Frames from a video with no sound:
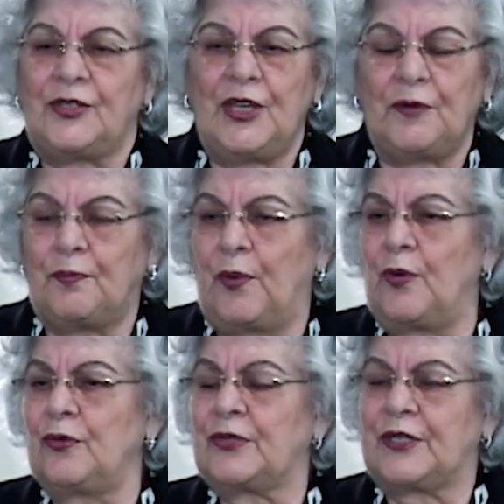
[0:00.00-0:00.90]
ser
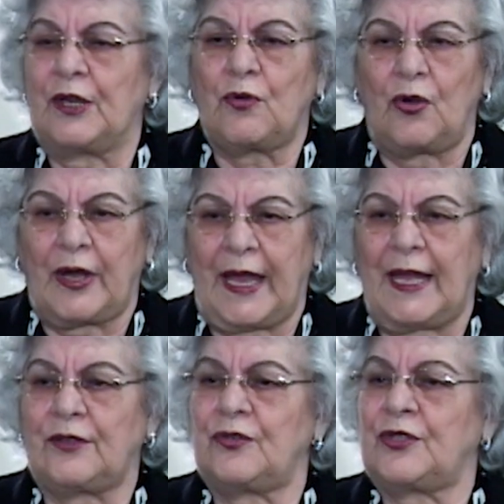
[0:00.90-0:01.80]
bom, ser
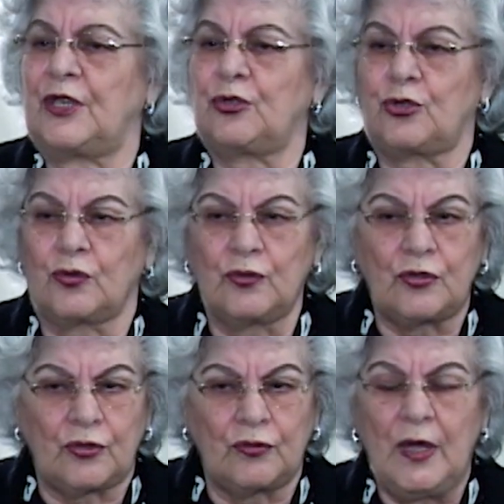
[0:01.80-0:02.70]
correto, ser
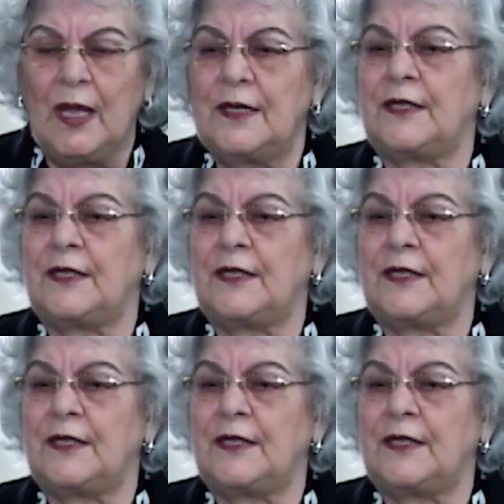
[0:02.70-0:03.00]
justo,